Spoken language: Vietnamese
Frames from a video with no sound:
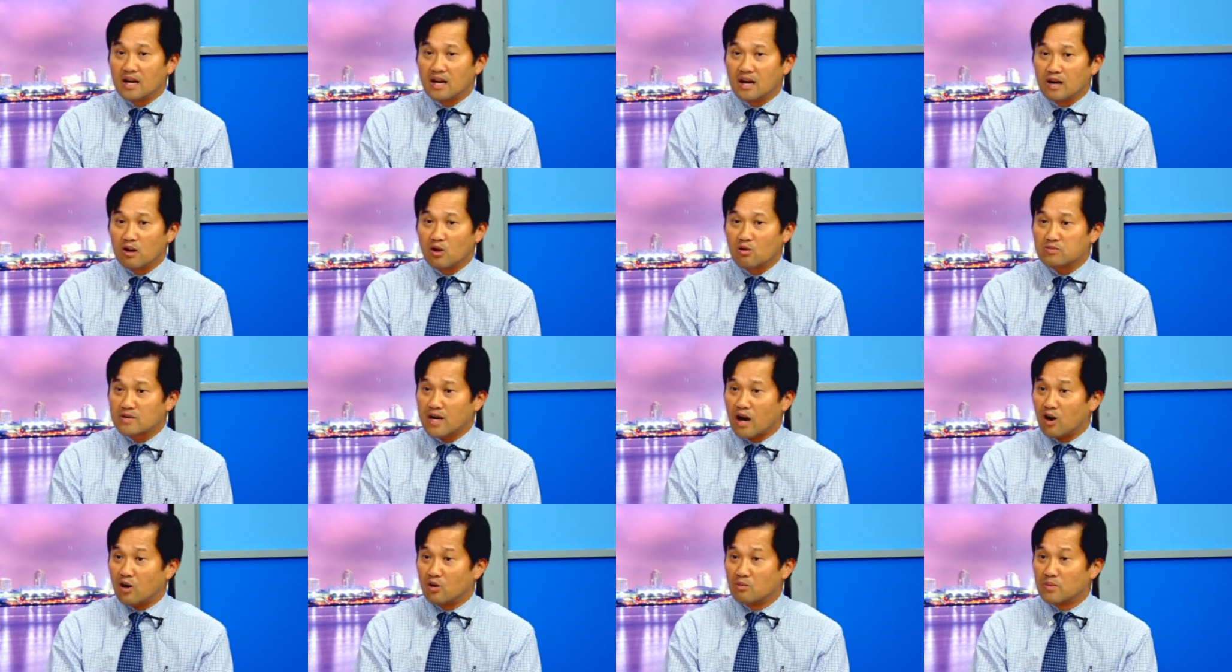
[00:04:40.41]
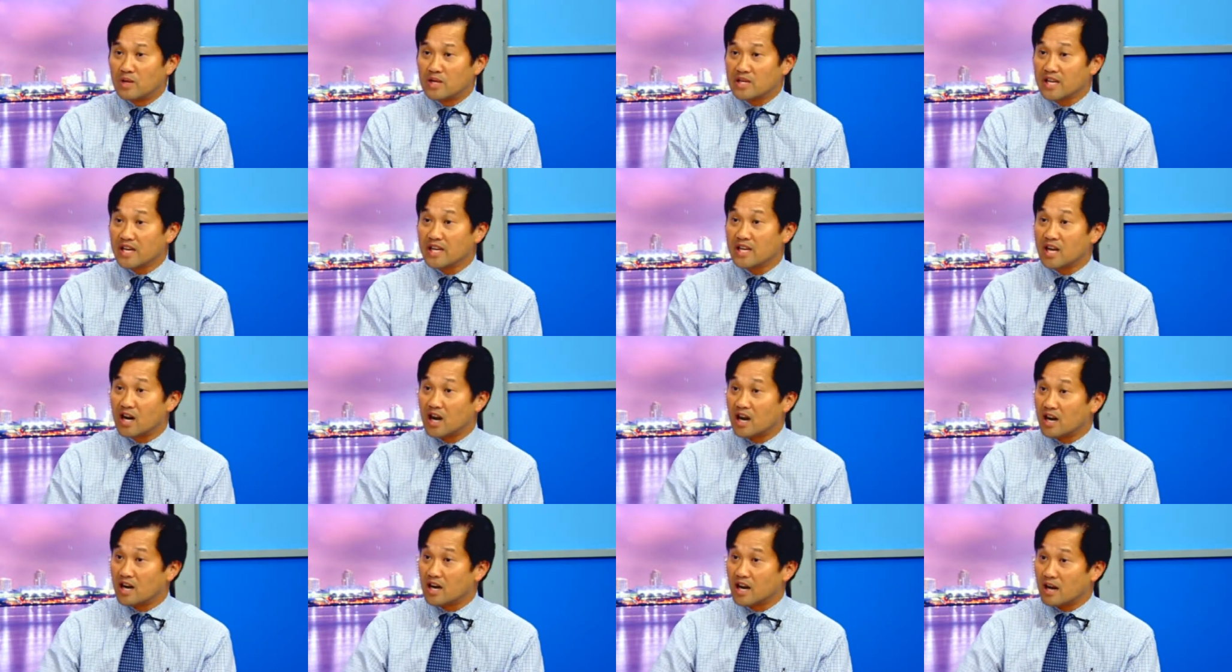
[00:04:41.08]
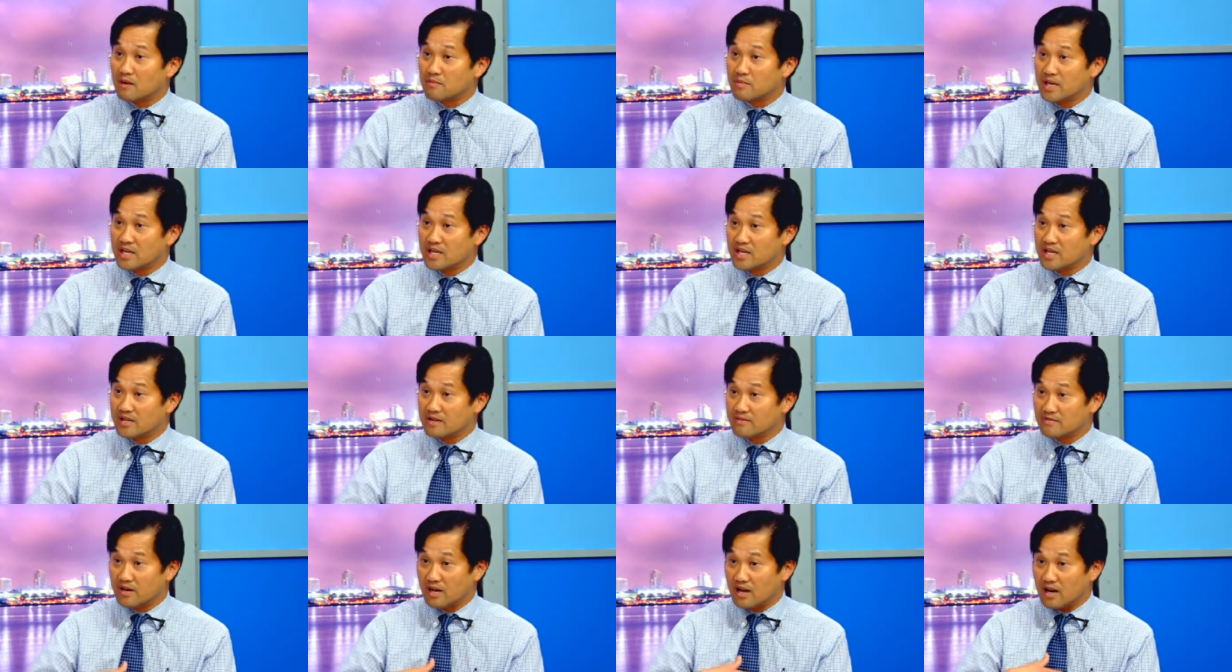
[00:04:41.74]
uh, lúc đầu mình nghi ngờ là
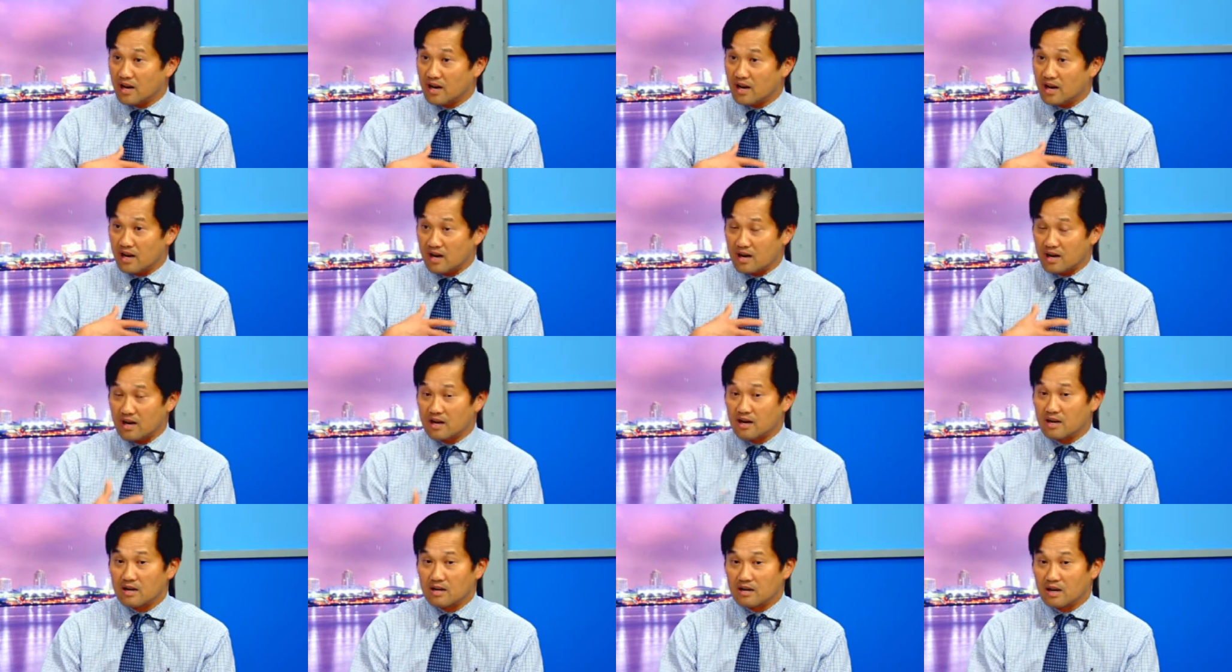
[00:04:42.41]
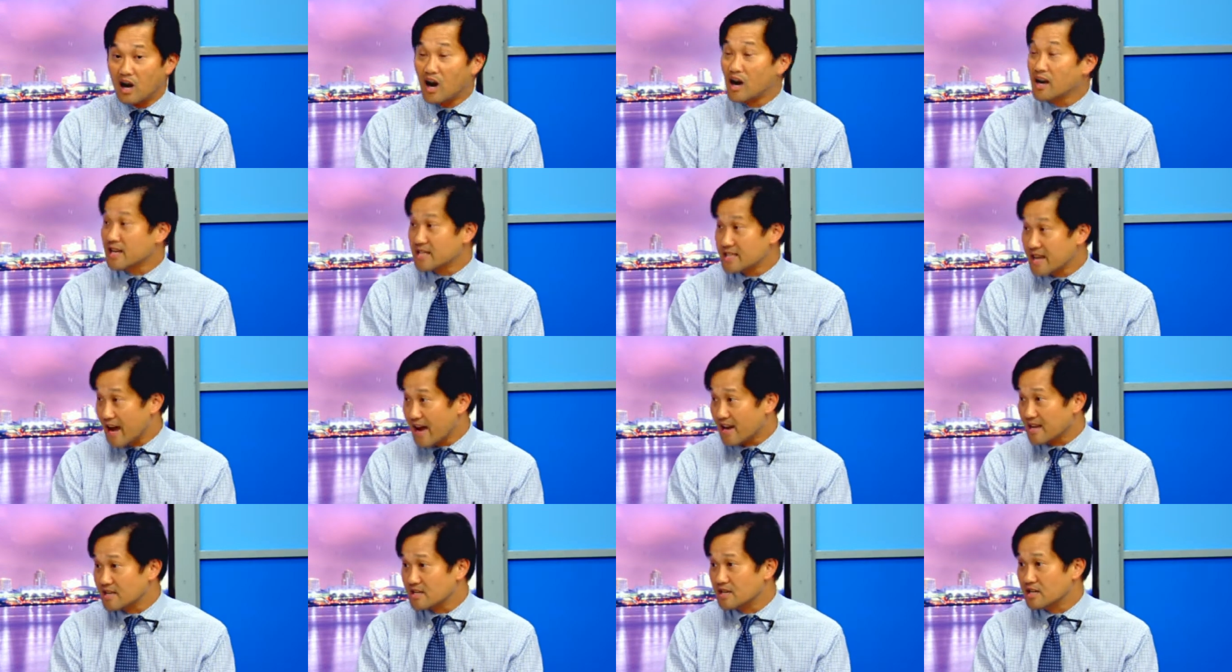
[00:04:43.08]
bị uh, heart attack đó,